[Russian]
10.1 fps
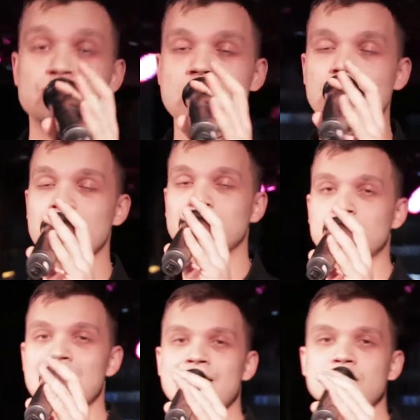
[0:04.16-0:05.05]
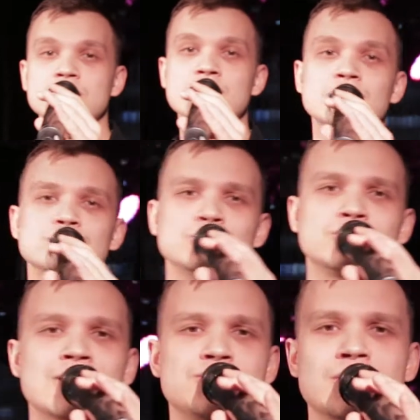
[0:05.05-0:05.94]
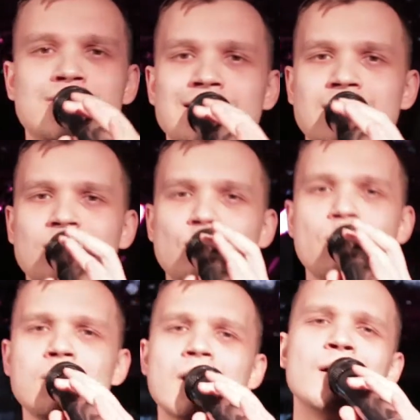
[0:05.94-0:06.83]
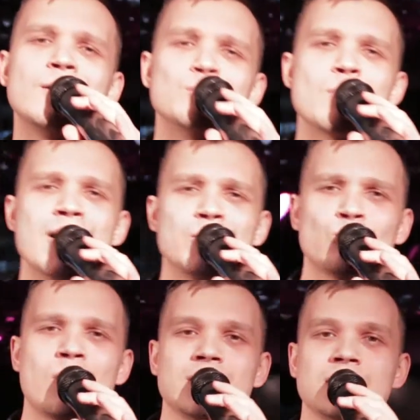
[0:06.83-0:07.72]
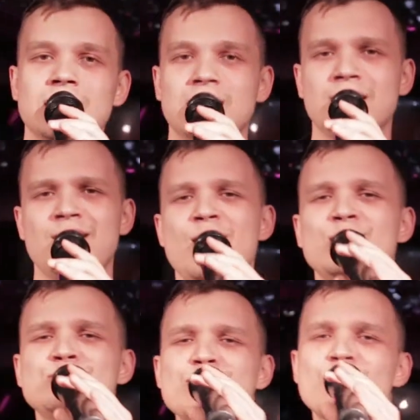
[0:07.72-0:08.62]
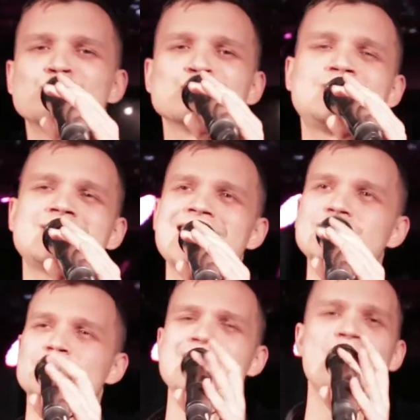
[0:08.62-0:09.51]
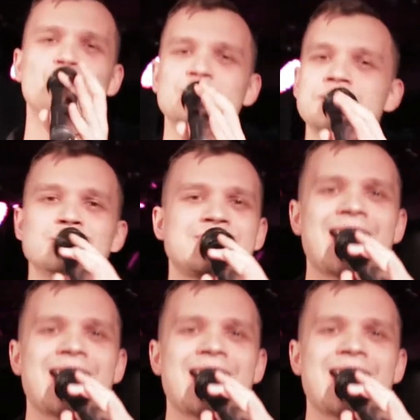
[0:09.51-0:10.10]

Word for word: уже в океане, дискотека алкоголя и марихуаны. No stress, хаваем